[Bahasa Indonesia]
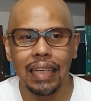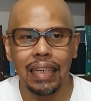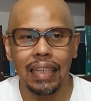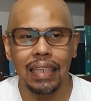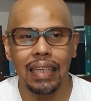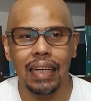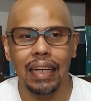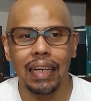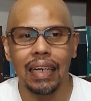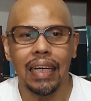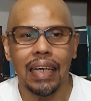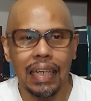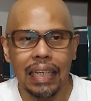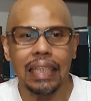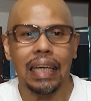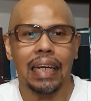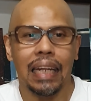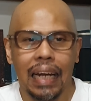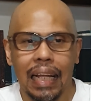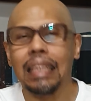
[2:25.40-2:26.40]
Ya,
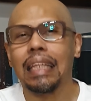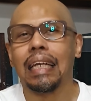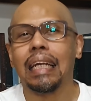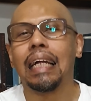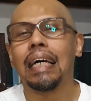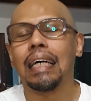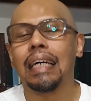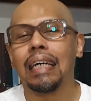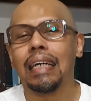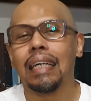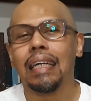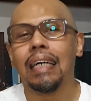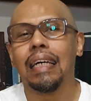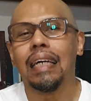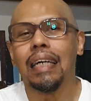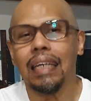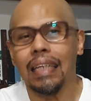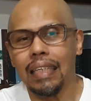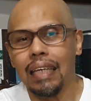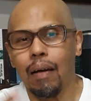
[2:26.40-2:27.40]
dia adalah terang
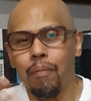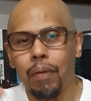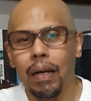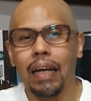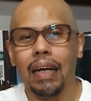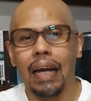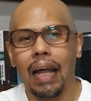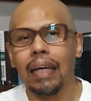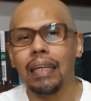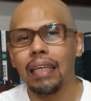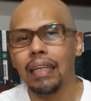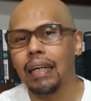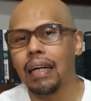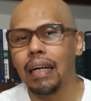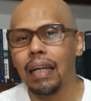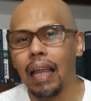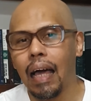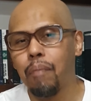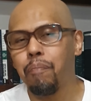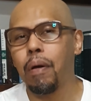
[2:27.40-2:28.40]
yang menerangi
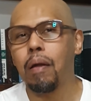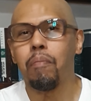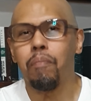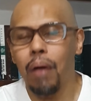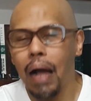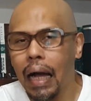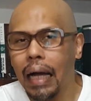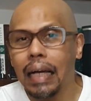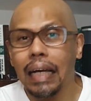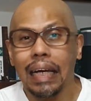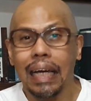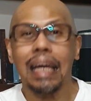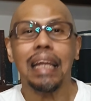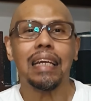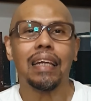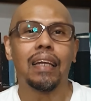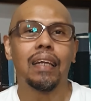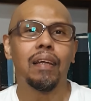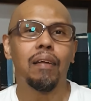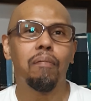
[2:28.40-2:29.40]
kegelapan
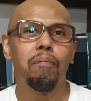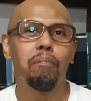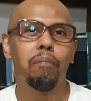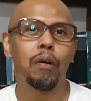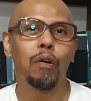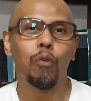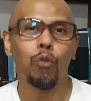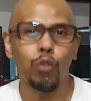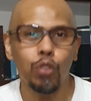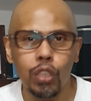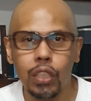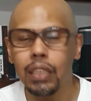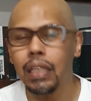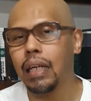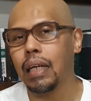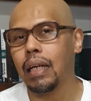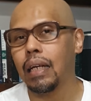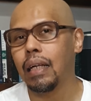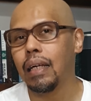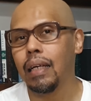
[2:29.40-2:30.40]
bahkan
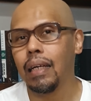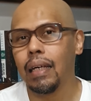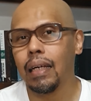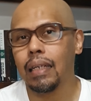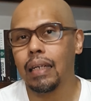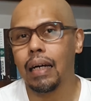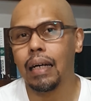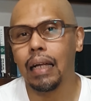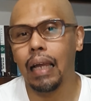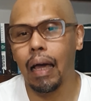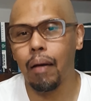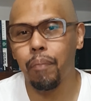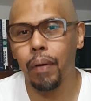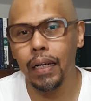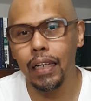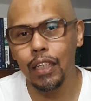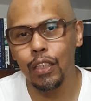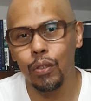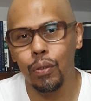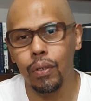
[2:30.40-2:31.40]
mengusir
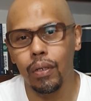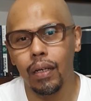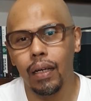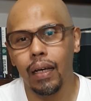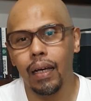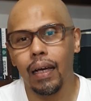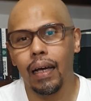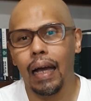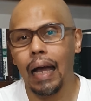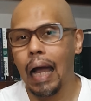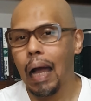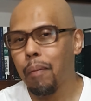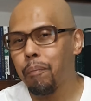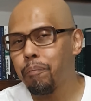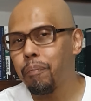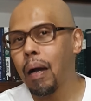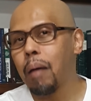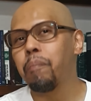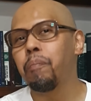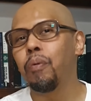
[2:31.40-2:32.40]
kegelapan itu.
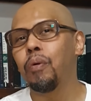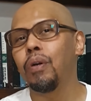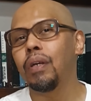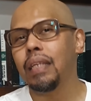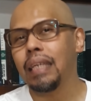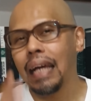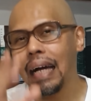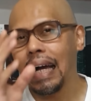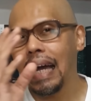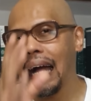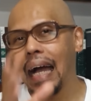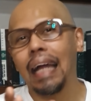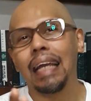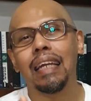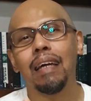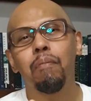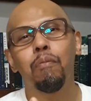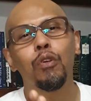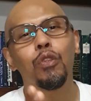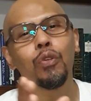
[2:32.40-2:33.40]
Apapun yang
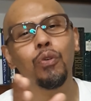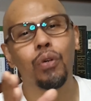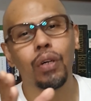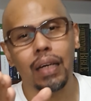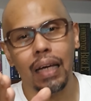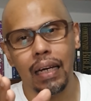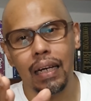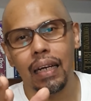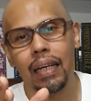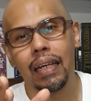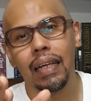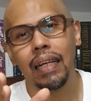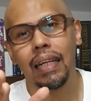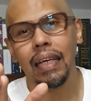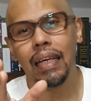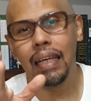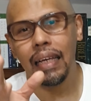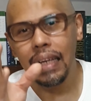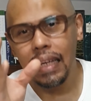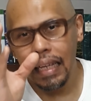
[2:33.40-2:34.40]
Anda butuhkan
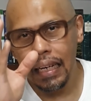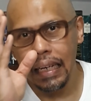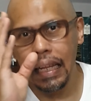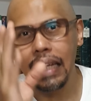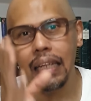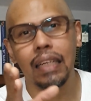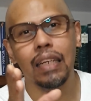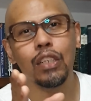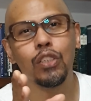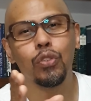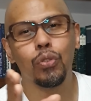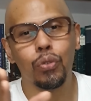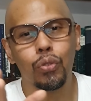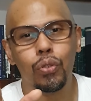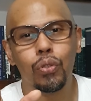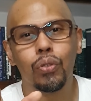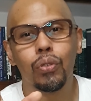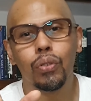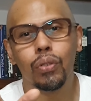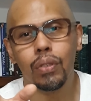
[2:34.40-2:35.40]
dari
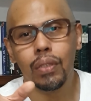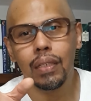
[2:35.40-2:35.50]
Kristus.